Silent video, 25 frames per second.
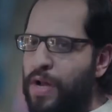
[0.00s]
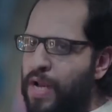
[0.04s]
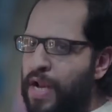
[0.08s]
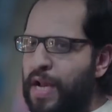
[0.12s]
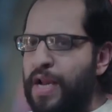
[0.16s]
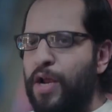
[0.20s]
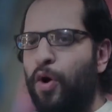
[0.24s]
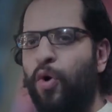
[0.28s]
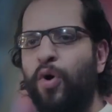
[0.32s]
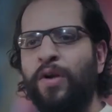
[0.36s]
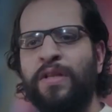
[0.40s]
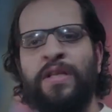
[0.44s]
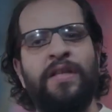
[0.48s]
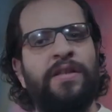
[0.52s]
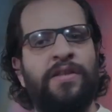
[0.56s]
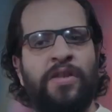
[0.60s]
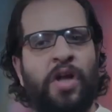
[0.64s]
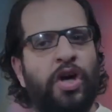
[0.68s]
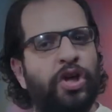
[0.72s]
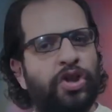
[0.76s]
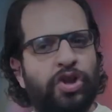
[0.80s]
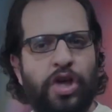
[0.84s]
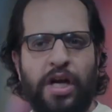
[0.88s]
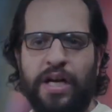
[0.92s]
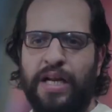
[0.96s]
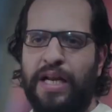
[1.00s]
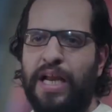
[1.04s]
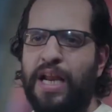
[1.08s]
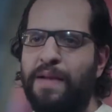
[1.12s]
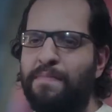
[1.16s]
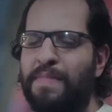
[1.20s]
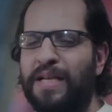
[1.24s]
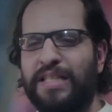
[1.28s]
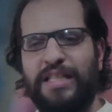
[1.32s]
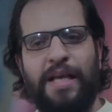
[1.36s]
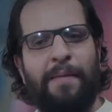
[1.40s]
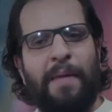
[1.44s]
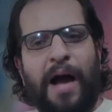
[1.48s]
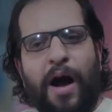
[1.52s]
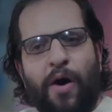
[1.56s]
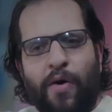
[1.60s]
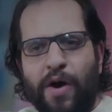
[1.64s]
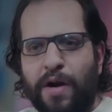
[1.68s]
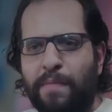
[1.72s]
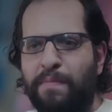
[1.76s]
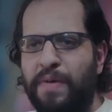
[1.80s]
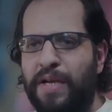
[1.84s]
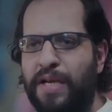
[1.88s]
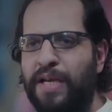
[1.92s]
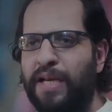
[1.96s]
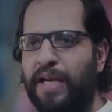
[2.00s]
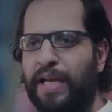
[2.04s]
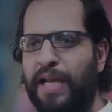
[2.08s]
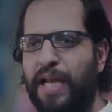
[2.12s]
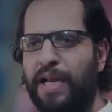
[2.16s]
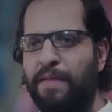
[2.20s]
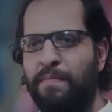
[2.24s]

قولي لي خد 12 كلمه 47